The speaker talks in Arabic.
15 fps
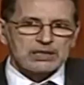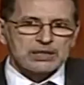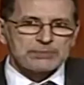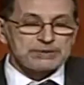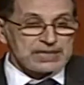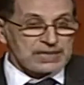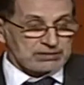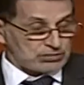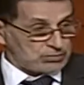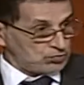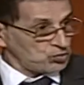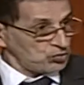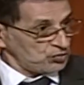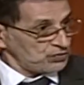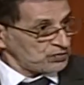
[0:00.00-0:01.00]
بدات
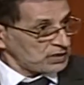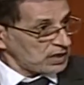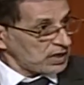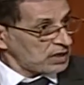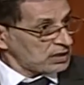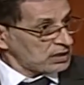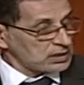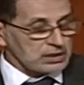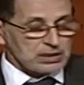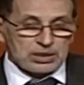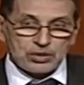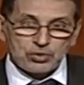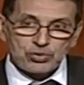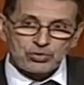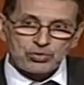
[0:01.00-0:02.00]
منذ فترة
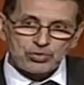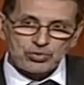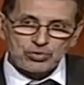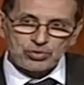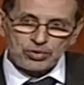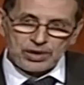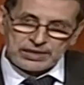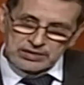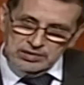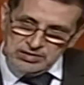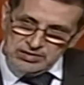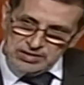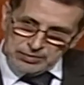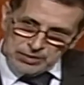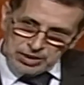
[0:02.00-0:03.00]
وغادي
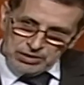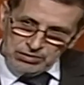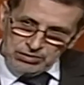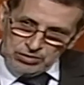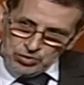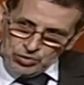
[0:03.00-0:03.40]
تستمر